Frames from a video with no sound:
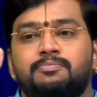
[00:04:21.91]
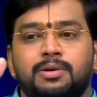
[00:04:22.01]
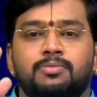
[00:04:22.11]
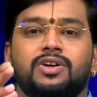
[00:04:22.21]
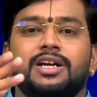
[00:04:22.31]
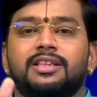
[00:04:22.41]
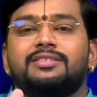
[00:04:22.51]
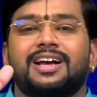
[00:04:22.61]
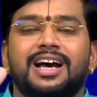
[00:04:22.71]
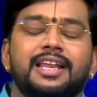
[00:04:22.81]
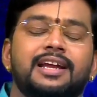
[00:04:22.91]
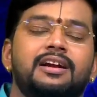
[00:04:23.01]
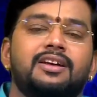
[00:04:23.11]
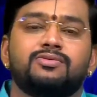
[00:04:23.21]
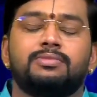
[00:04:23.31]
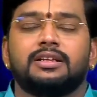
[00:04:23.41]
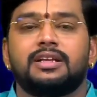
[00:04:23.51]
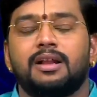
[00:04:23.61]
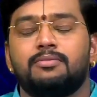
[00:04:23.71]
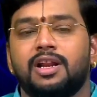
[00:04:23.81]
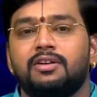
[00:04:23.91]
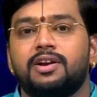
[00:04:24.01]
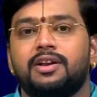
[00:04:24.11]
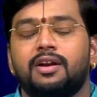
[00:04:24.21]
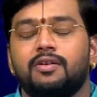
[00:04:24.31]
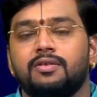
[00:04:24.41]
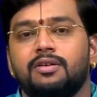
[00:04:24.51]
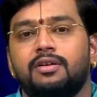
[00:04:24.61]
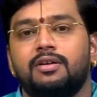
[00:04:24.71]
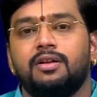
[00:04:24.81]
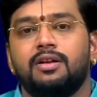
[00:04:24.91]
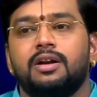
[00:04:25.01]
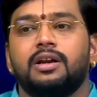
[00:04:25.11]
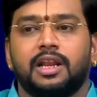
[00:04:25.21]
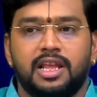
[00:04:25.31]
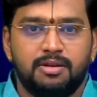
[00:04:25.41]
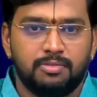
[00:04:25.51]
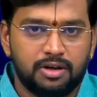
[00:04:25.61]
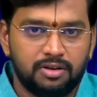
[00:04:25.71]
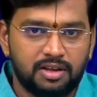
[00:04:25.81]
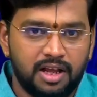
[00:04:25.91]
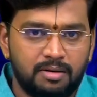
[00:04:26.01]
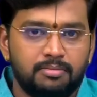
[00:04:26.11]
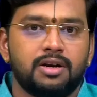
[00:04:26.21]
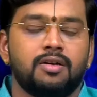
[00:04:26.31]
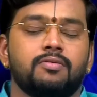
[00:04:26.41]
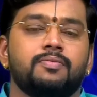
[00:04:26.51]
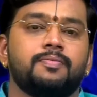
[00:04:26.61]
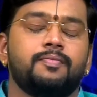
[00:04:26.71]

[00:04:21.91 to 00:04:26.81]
பிரபு எடுத்த காரியங்கள்லாம் சும்மா தடபடலாக வெற்றி அடையும் ட்ரை மட்டும்தான் பண்ணணும்